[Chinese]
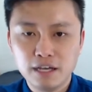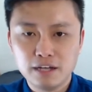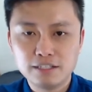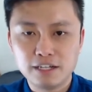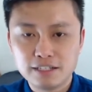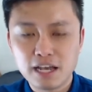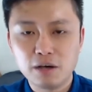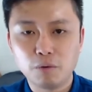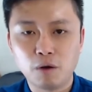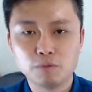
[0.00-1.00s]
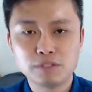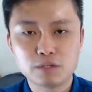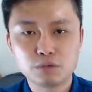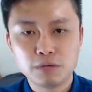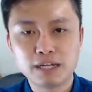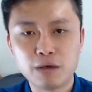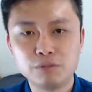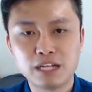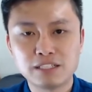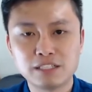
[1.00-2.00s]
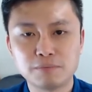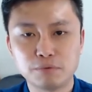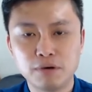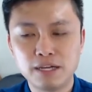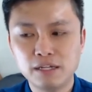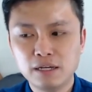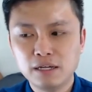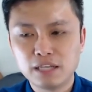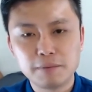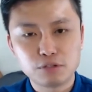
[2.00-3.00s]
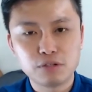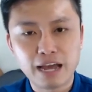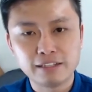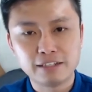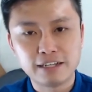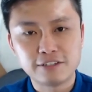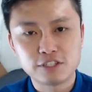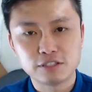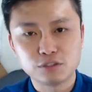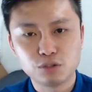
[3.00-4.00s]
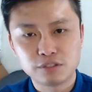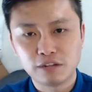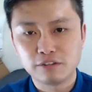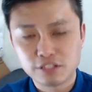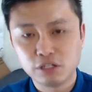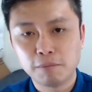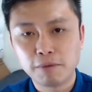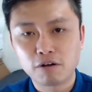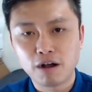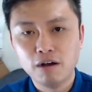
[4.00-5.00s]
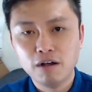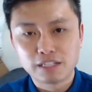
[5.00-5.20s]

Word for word: 而且你现在网络上数位开户，它其实不会特别去拿你的廉政去知道你的信用报告，